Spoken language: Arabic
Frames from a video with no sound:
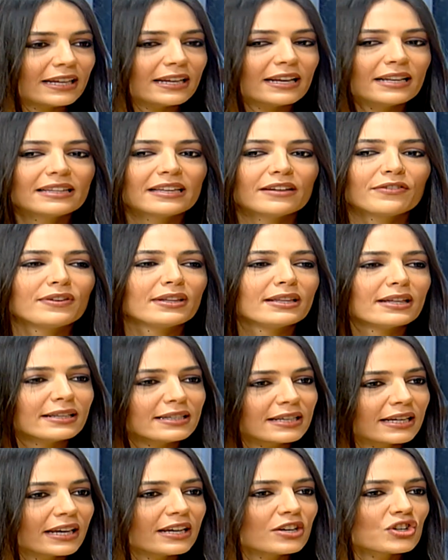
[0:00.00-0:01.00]
قلتي في
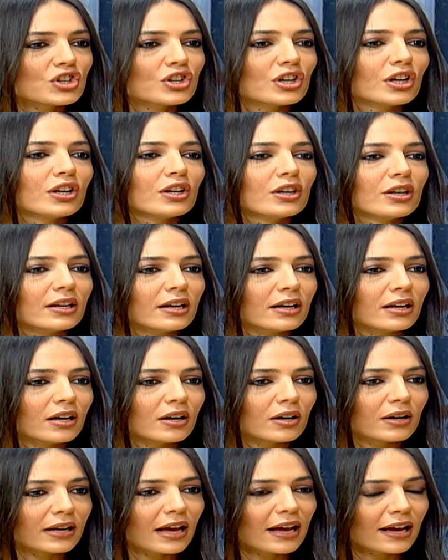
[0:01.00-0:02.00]
ديديكيشن
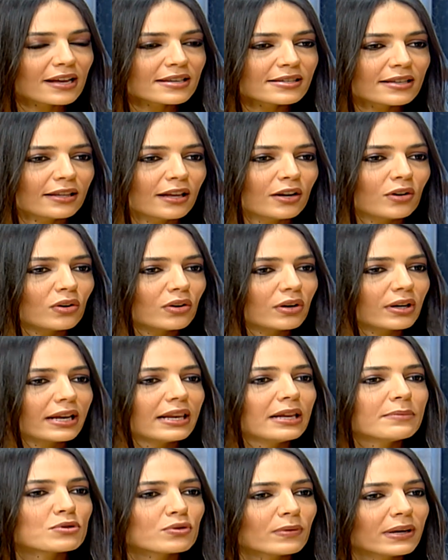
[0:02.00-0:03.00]
آه، خاصه انه
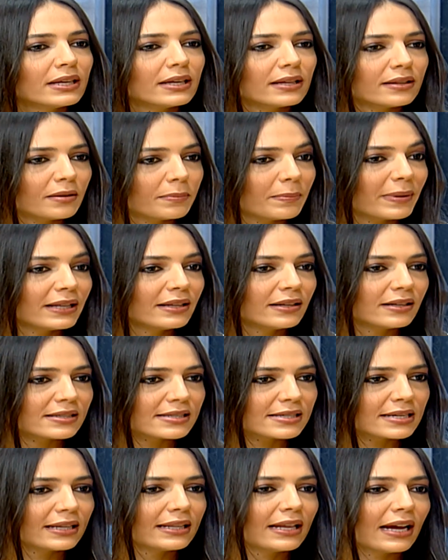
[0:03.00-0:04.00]
نكليب شوي اندبندنت
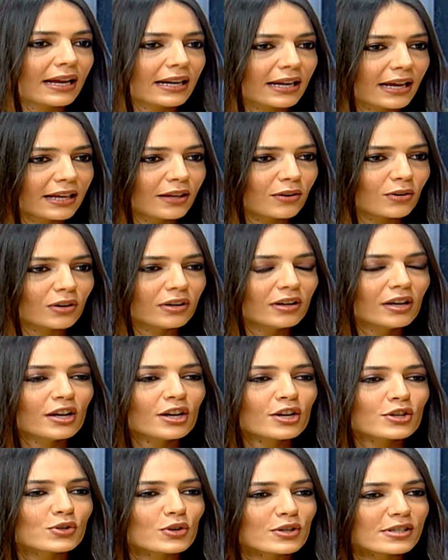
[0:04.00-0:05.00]
زياده عن غيرهم
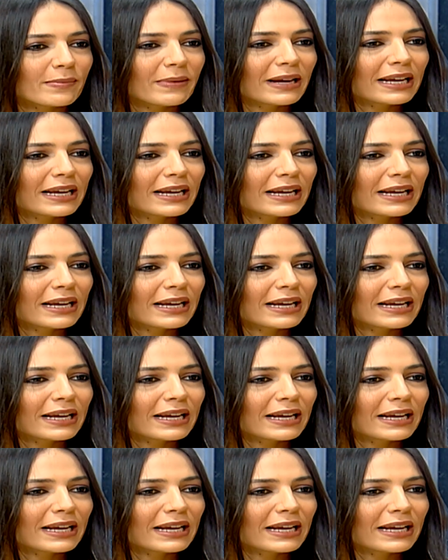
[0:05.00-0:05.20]
سو اذا ما